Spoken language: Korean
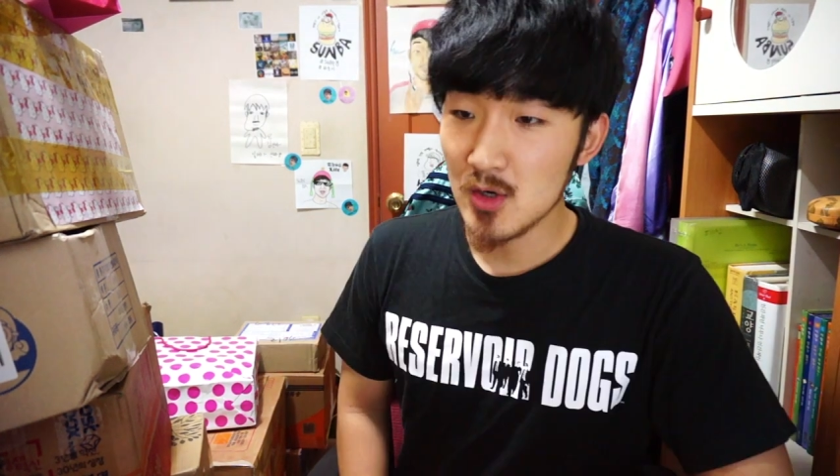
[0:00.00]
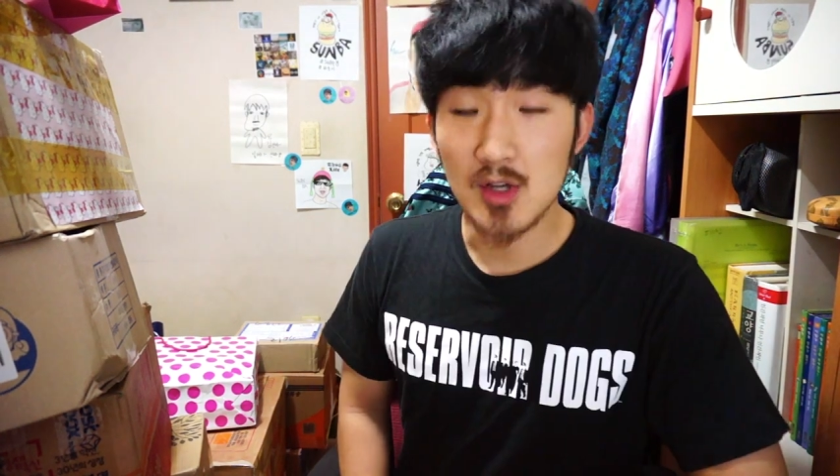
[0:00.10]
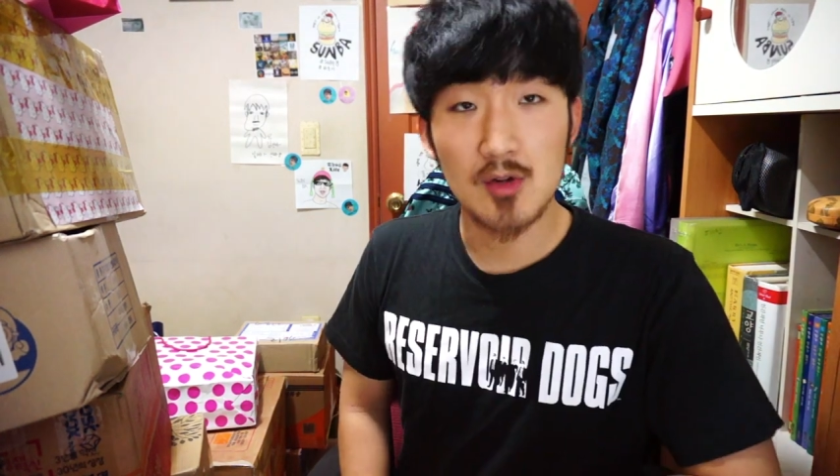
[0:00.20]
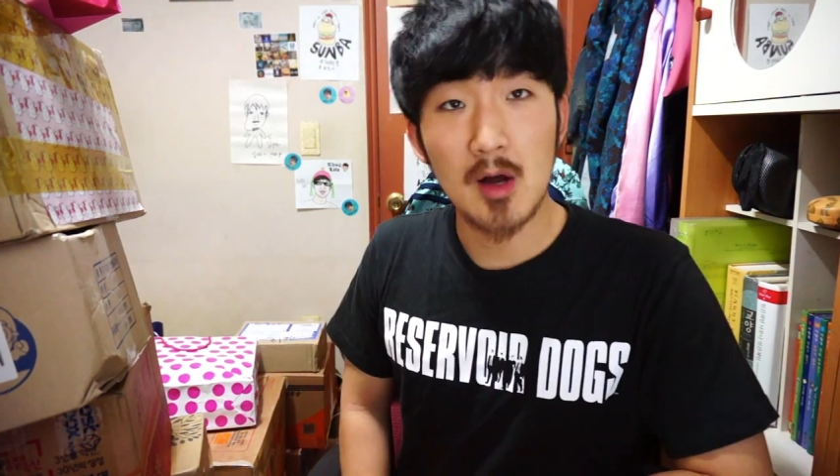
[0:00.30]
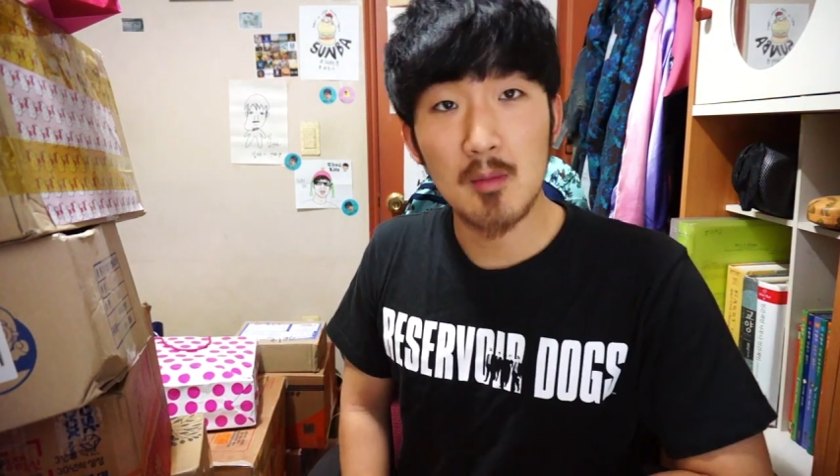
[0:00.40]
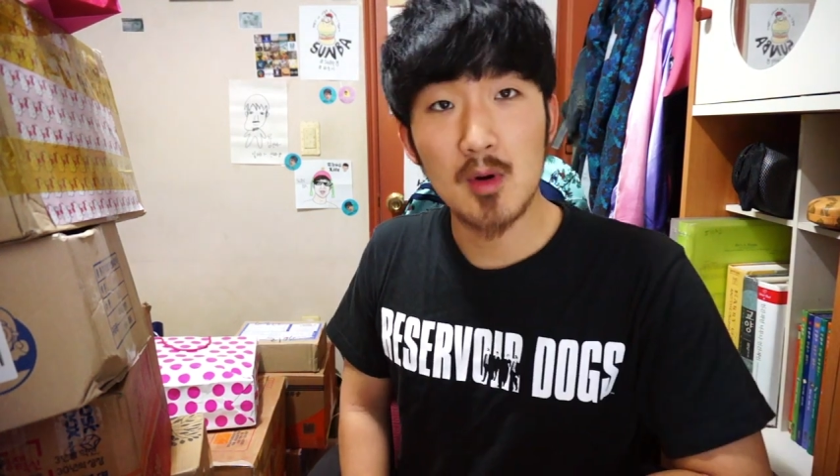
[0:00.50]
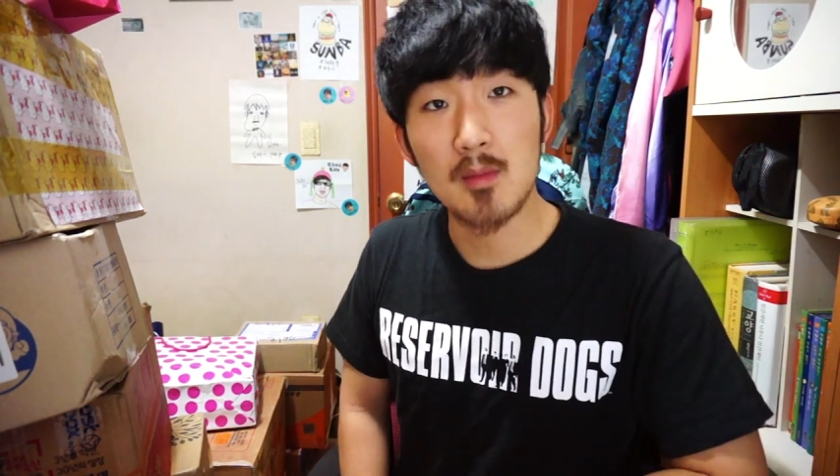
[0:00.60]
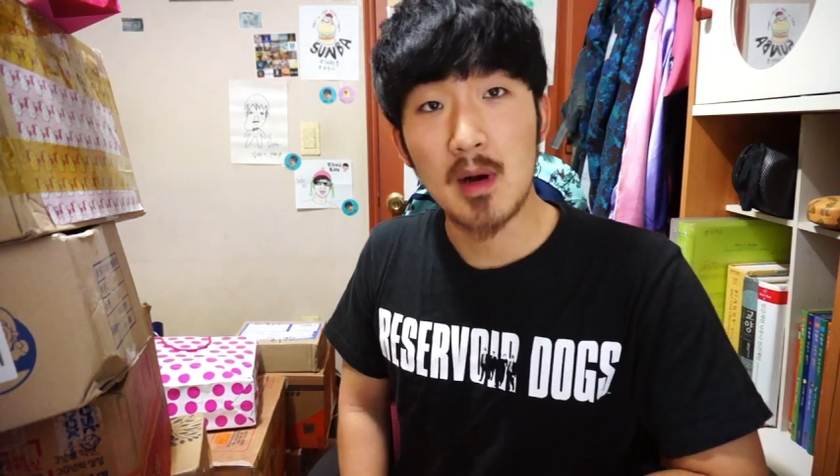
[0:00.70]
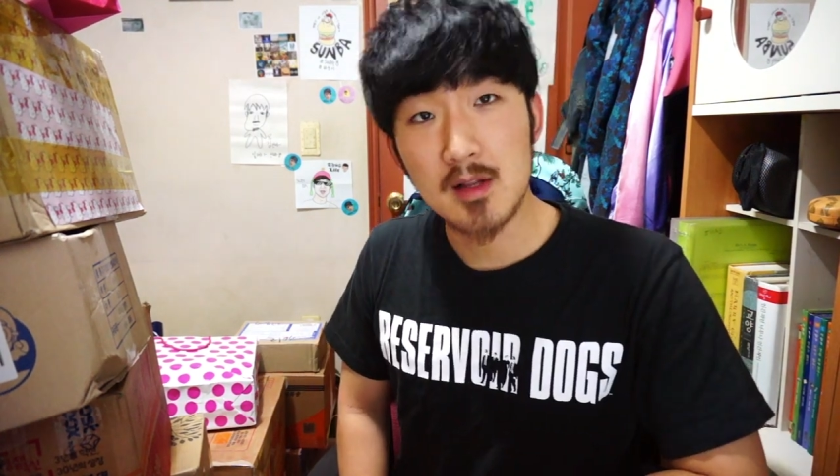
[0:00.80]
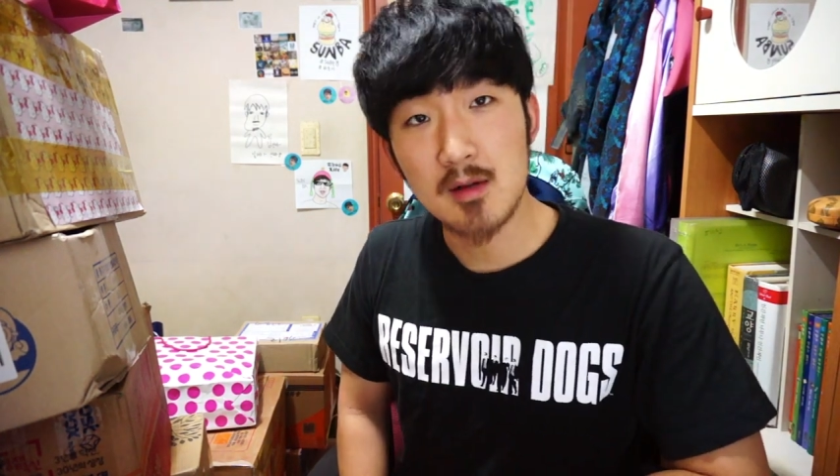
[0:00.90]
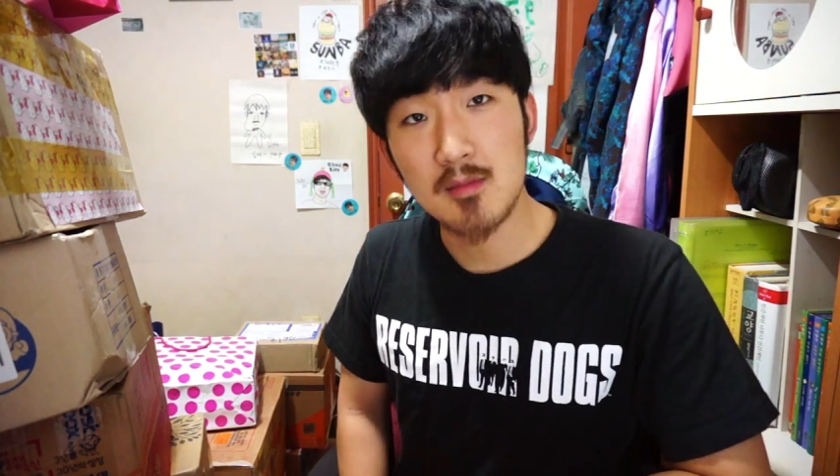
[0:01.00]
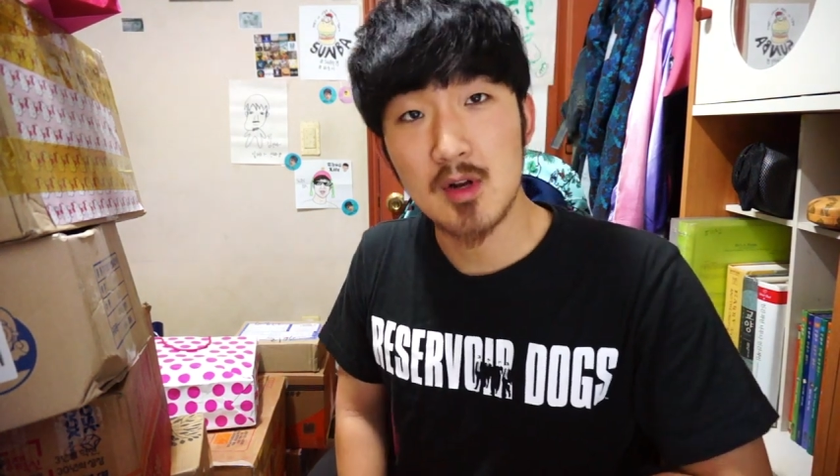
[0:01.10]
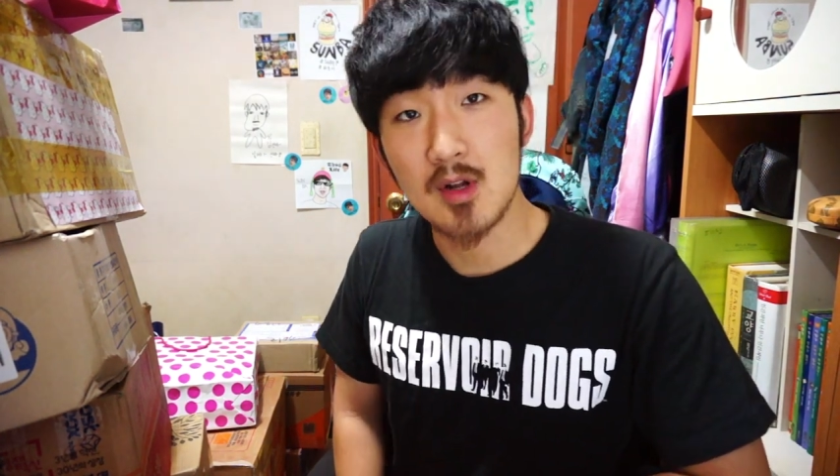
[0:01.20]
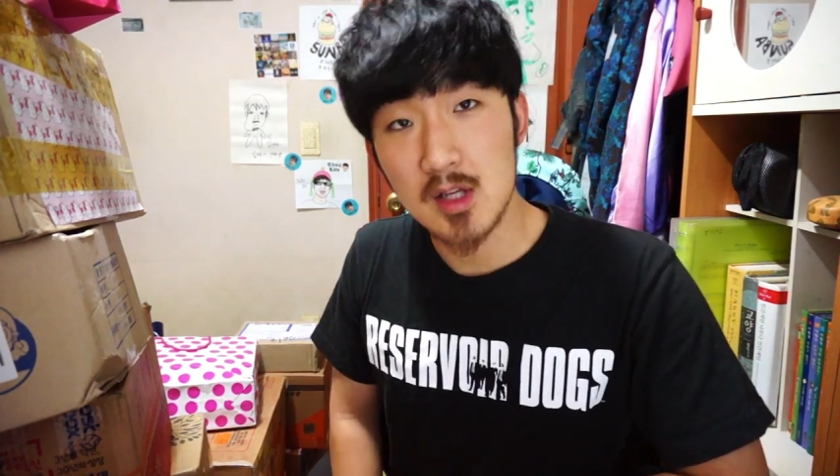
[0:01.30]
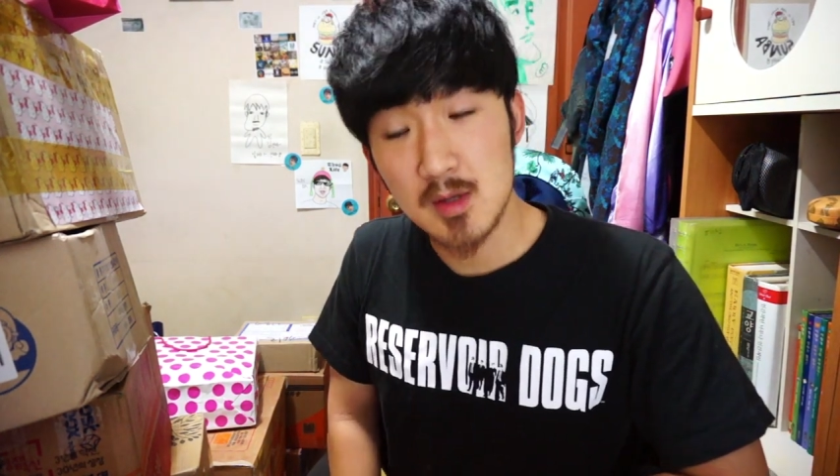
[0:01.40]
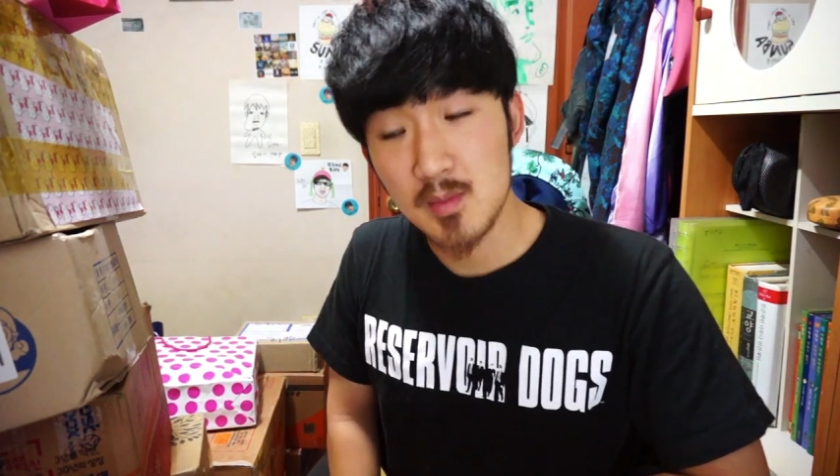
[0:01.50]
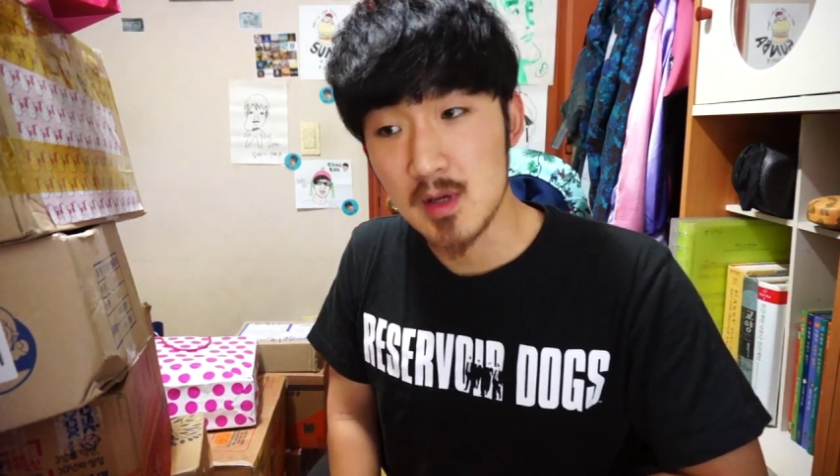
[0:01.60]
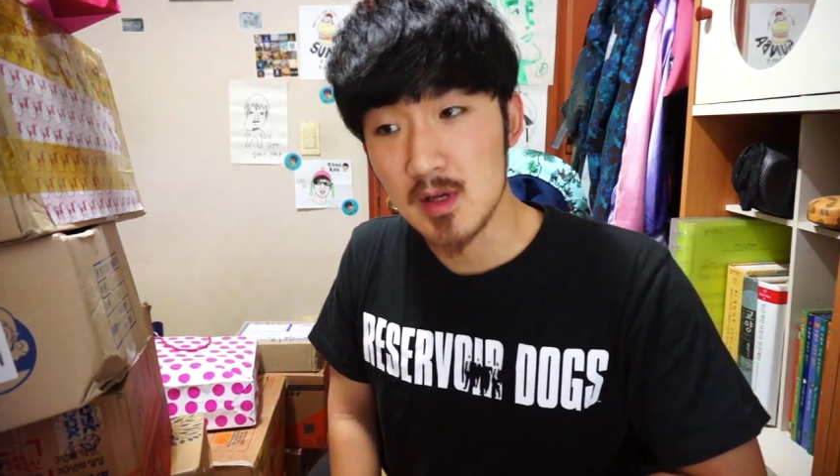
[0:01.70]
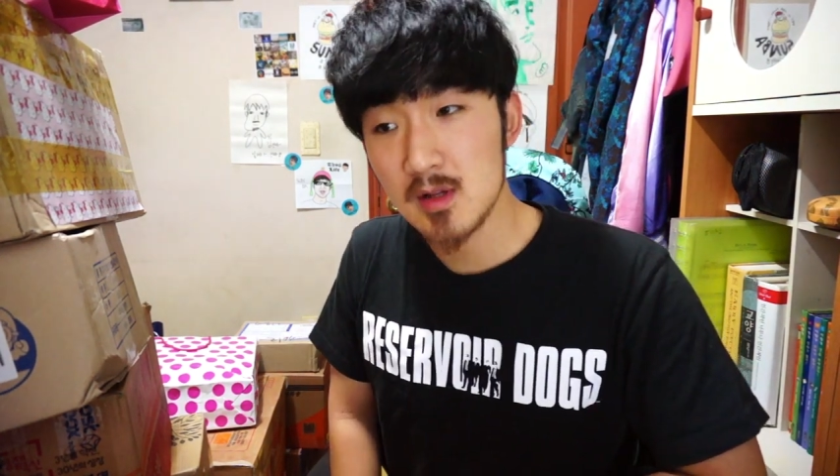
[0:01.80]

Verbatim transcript: 전에도 한번 말씀드렸다시피